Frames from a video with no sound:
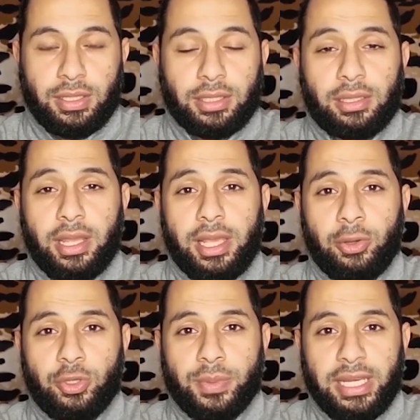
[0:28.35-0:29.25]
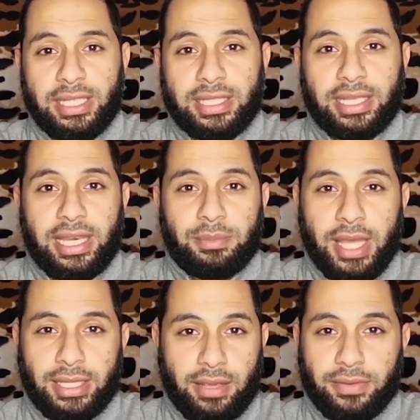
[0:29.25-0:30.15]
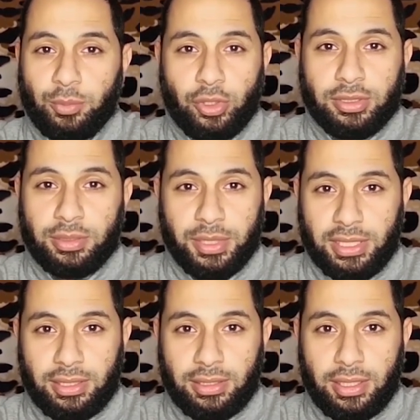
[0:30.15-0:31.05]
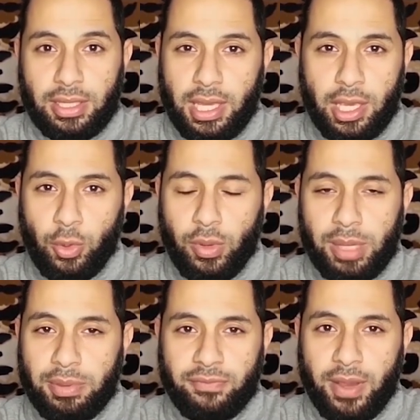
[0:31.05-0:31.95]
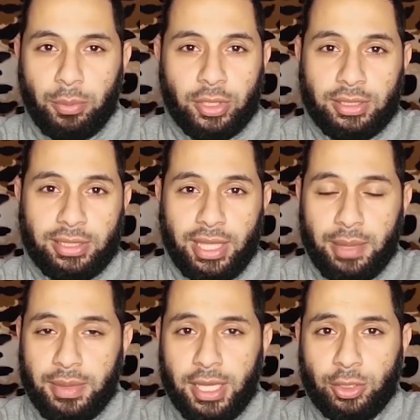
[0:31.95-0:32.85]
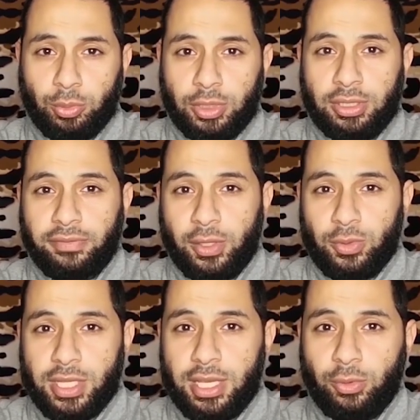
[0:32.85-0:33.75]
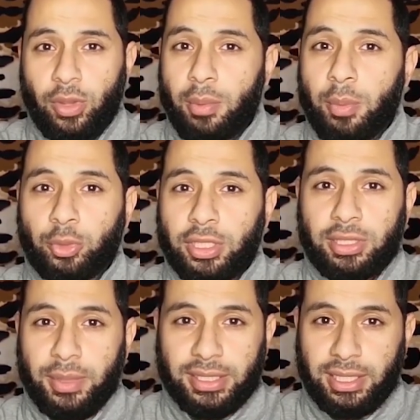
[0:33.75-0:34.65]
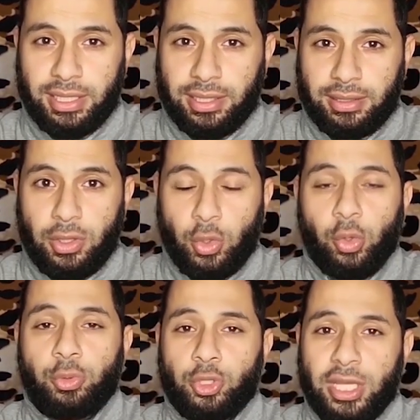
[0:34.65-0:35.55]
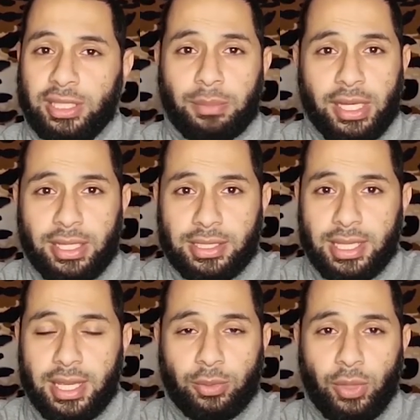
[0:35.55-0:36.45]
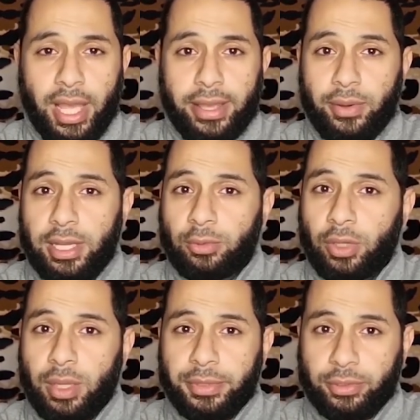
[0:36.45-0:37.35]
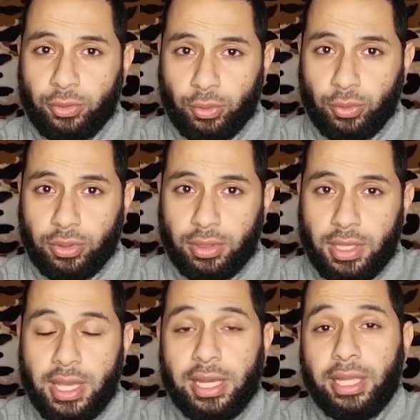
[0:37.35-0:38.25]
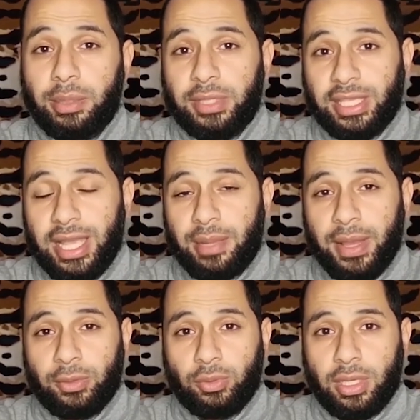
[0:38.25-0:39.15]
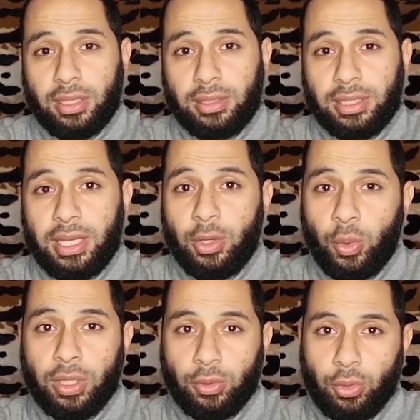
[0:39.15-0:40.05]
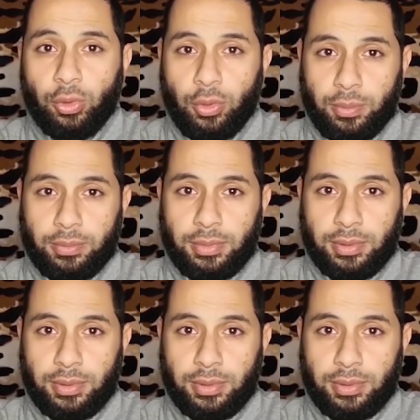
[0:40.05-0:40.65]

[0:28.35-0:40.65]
يا ترى ايه العشبه اللي احنا اتكلمنا عنها في المقدمه دي ايه هو اللي بينفع مضاد التهابات ومضاد فيروسات وكمان مضاد بكتيريا وبيستخدم للانسان والحيوان وكمان الطيور اللي احنا بنتكلم عنه النهارده ده هو الكركم